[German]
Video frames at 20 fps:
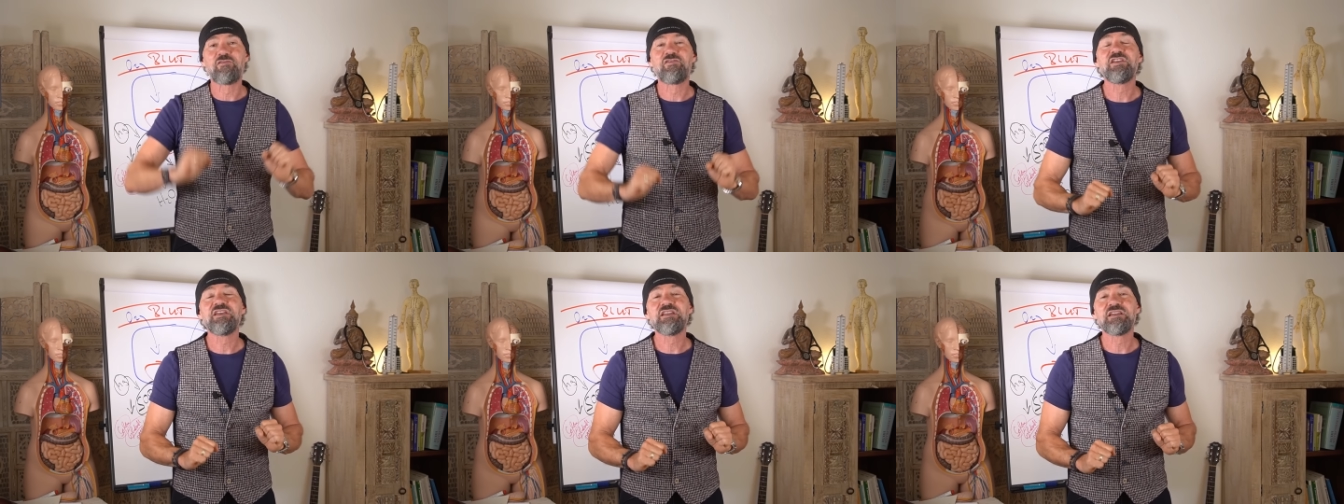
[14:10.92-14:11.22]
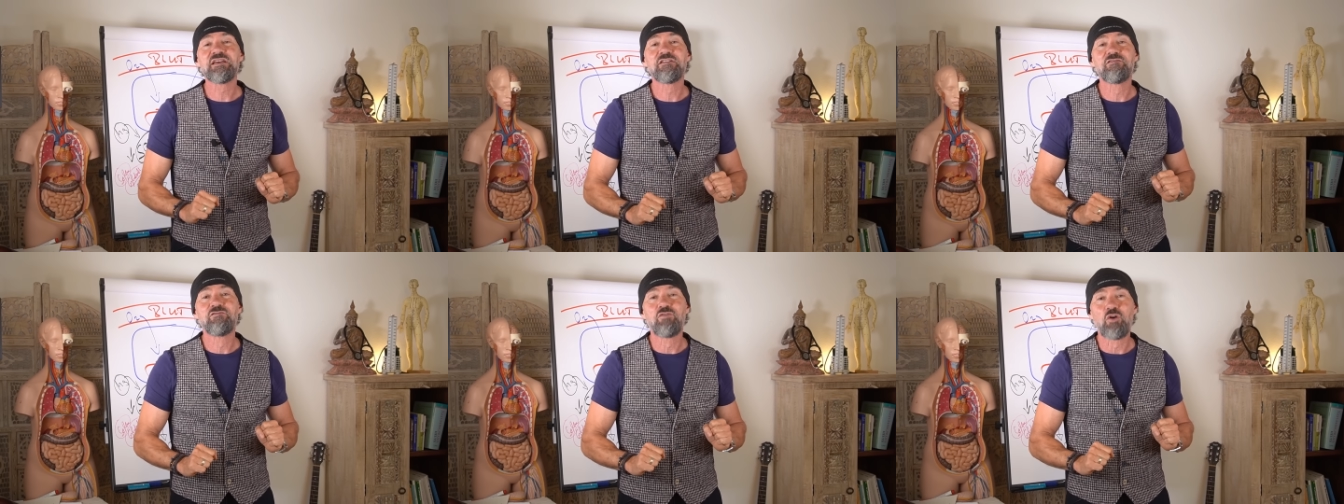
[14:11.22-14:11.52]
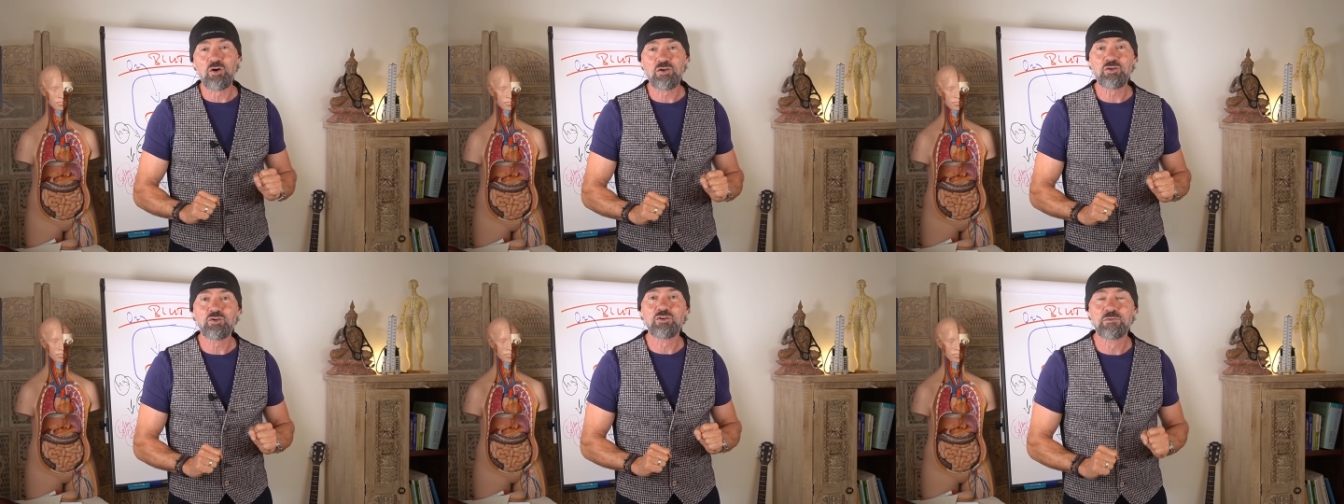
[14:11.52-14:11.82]
viele
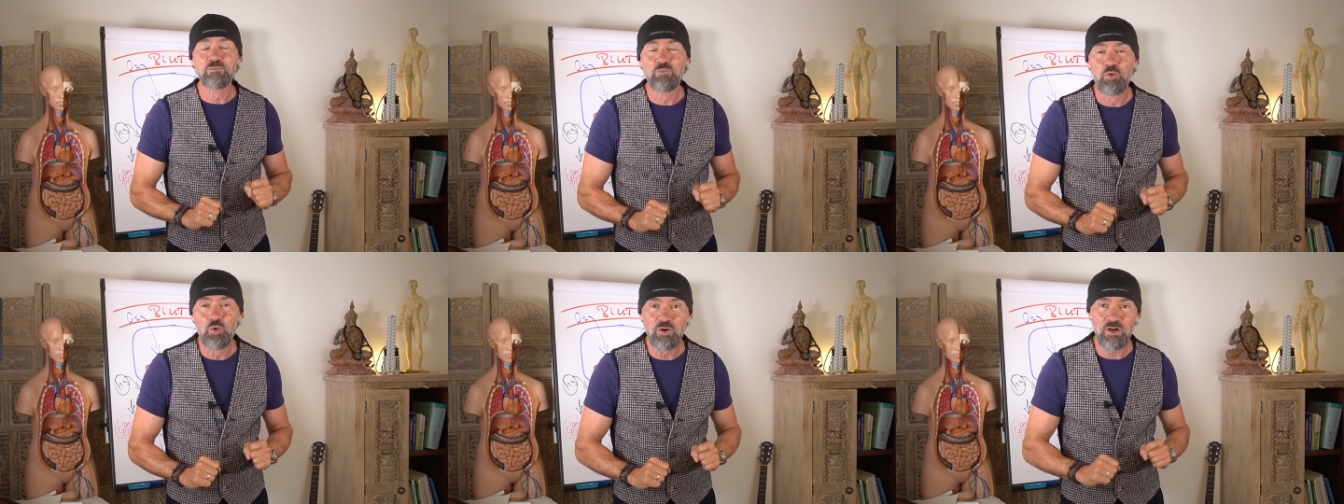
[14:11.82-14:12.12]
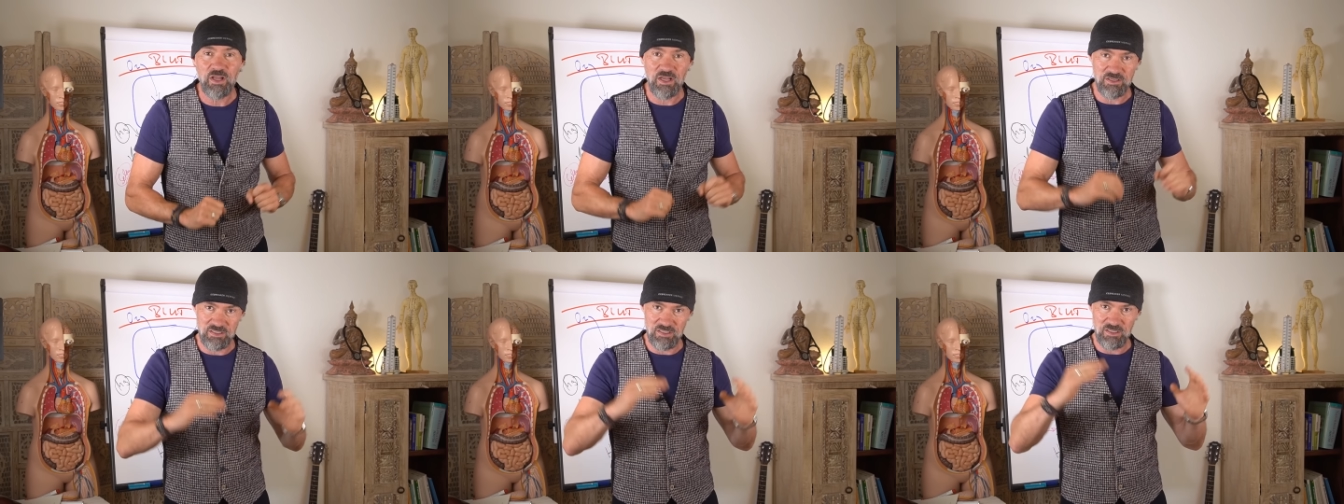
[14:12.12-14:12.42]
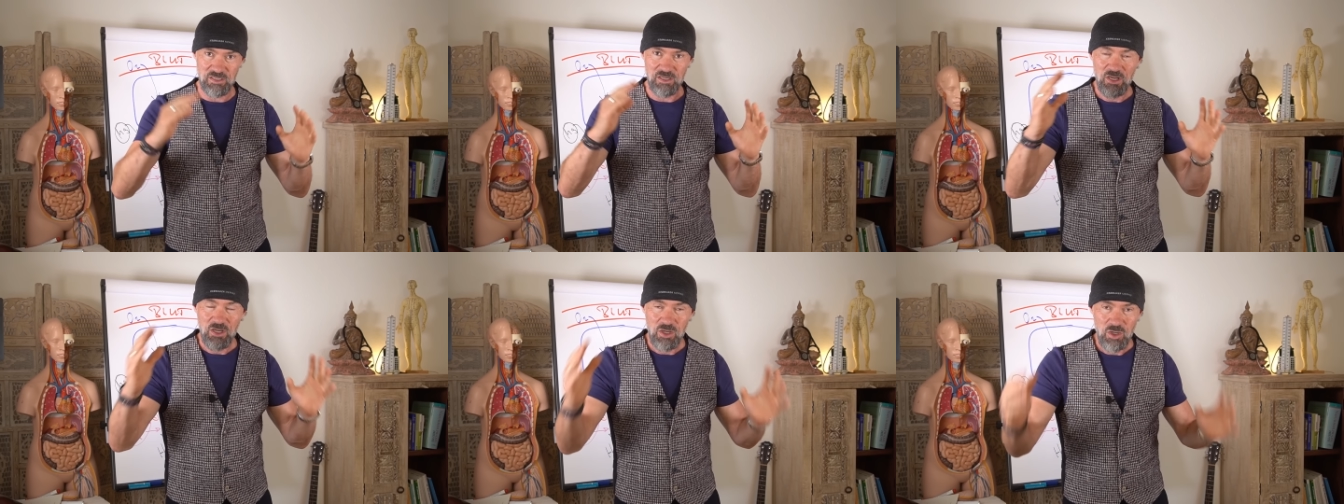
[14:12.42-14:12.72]
Wochen und Monate
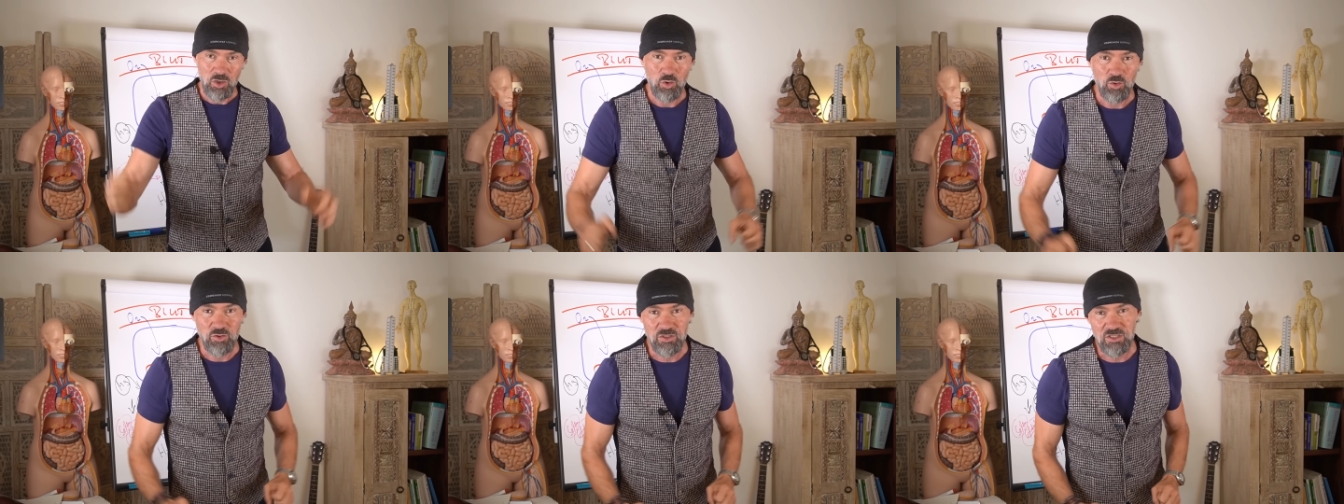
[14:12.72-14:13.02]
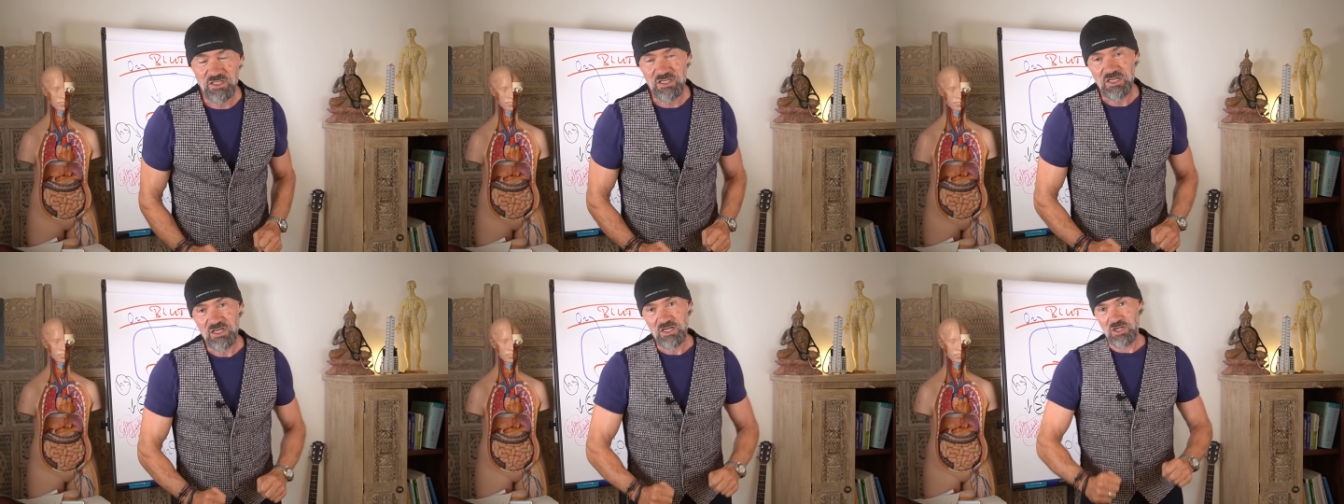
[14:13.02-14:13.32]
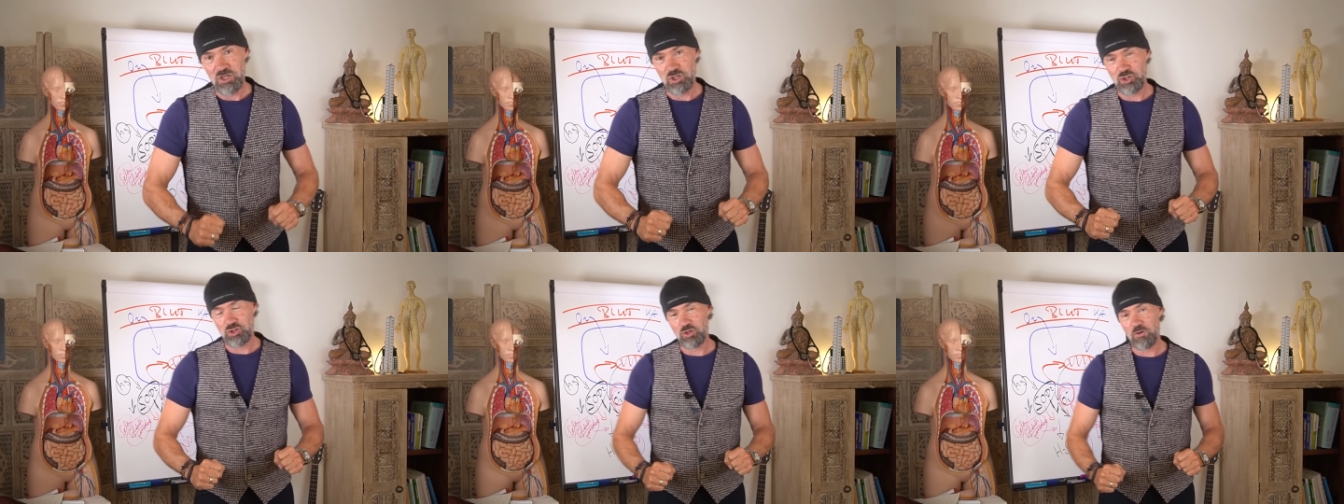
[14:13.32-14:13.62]
und die
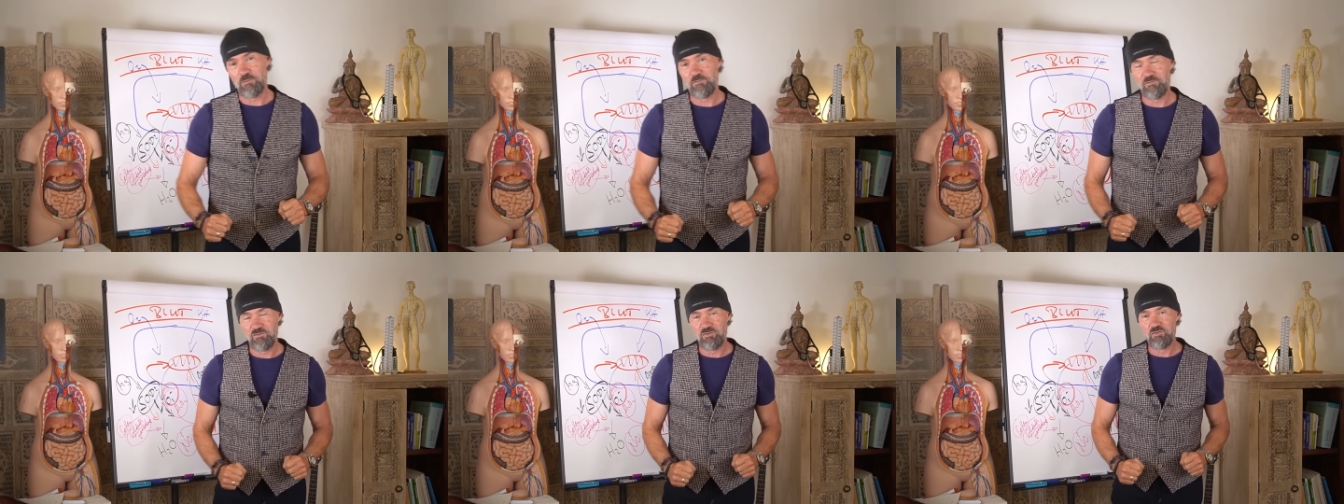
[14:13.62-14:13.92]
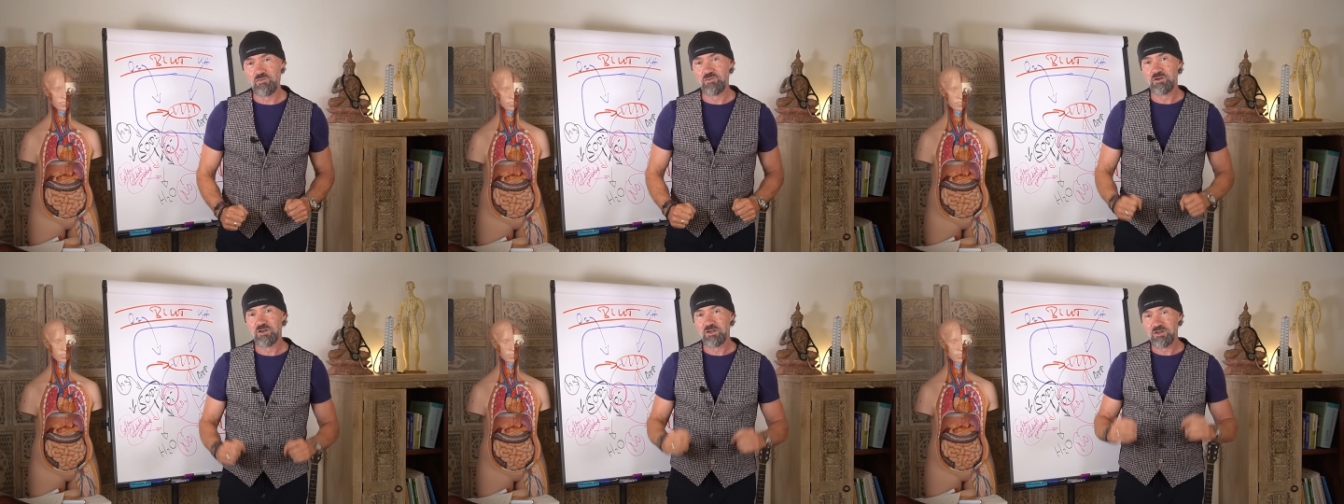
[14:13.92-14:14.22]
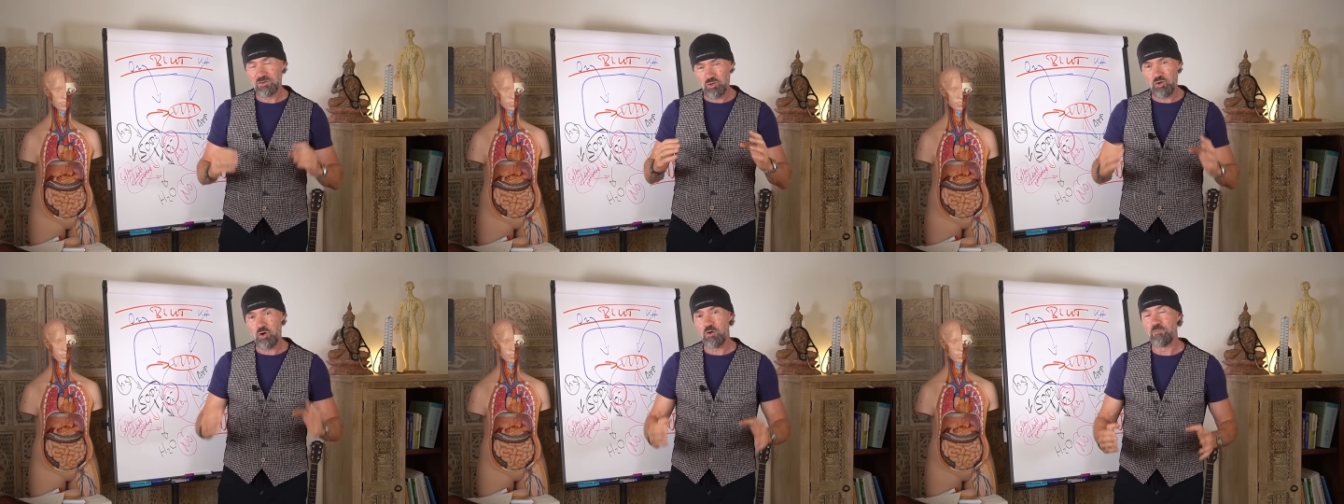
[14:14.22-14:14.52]
Erschöpfung
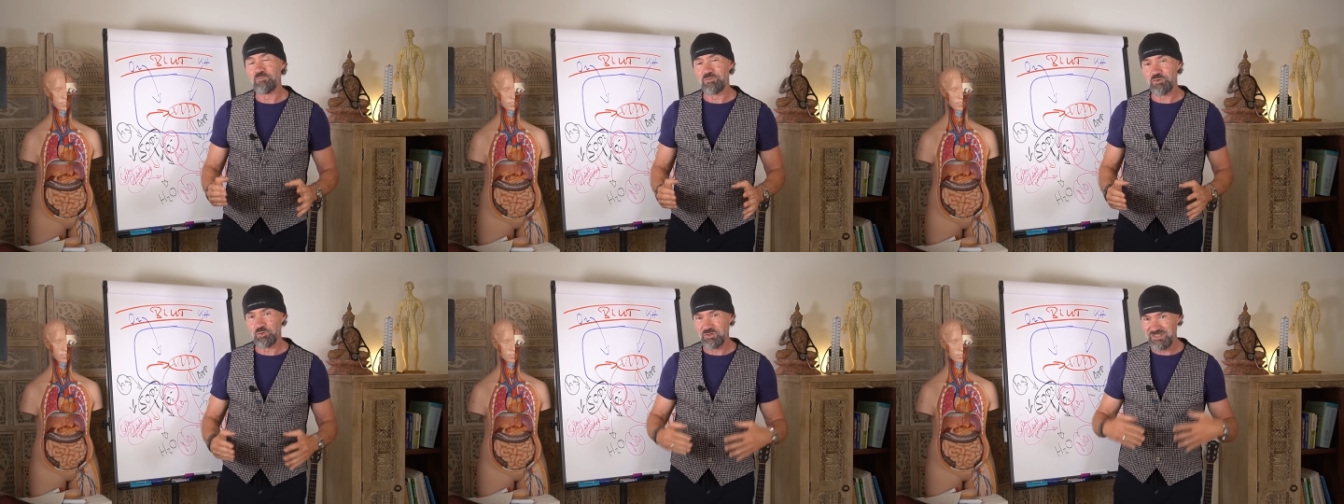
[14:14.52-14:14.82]
kommt